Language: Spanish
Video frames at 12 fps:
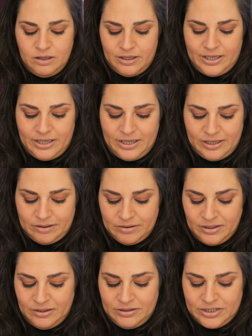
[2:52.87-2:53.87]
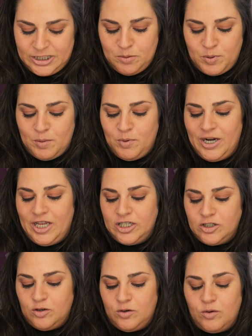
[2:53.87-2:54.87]
Eh, siempre pues le he
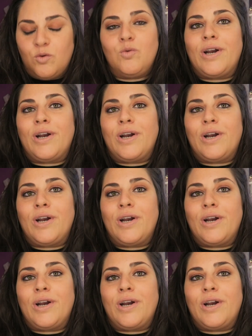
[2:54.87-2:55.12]
hecho